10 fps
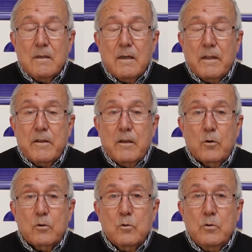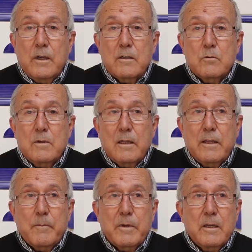Nací en Hortunas, una
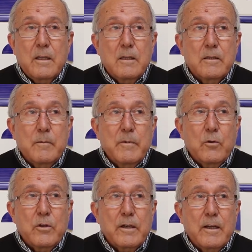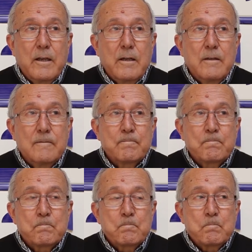aldea pequeña del término de Requena.
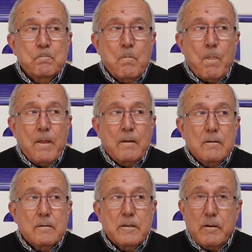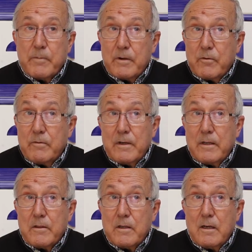Siempre fui
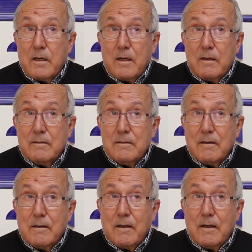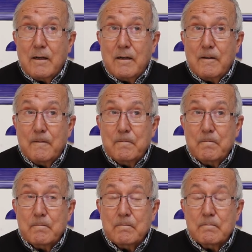feliz en la, en la,
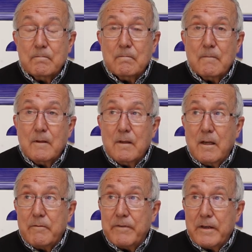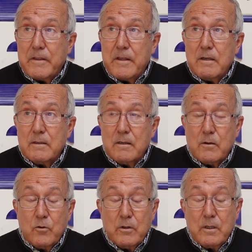en la infancia, que
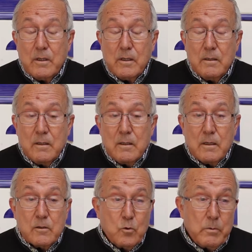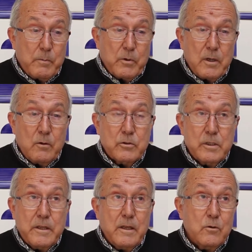es donde estuve, porque a los
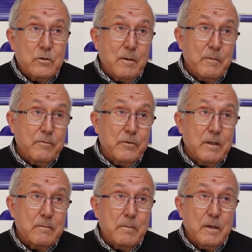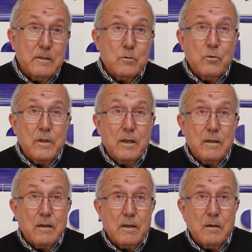13 años ya me fui para estudiar
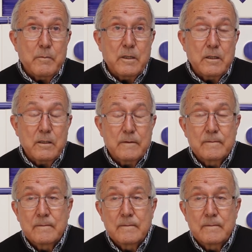y realmente...